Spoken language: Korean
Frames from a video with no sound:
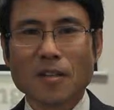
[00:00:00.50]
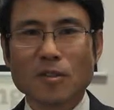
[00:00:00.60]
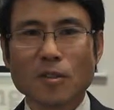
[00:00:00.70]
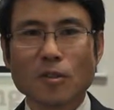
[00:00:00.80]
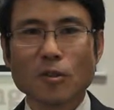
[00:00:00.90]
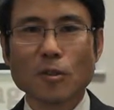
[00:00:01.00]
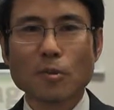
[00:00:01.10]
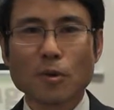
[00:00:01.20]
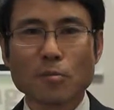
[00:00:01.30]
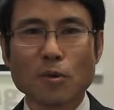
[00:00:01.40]
저희
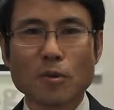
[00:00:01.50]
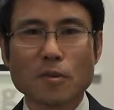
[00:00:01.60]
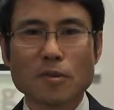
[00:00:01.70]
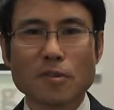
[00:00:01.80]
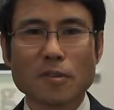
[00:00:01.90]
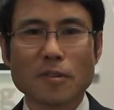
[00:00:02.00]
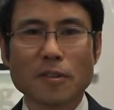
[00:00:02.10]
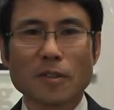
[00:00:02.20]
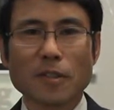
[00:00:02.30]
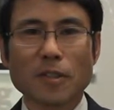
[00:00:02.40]
글로벌
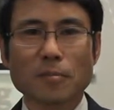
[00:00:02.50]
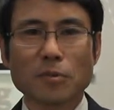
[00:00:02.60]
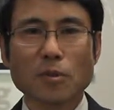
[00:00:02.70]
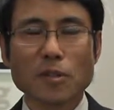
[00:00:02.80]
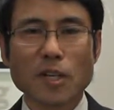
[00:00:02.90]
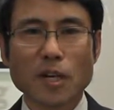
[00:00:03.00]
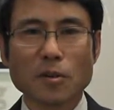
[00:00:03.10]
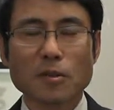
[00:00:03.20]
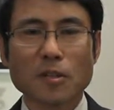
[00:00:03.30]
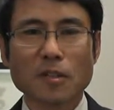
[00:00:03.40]
브로커스 부동산
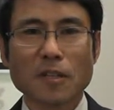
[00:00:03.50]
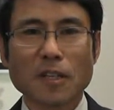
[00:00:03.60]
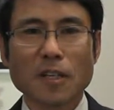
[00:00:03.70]
학교는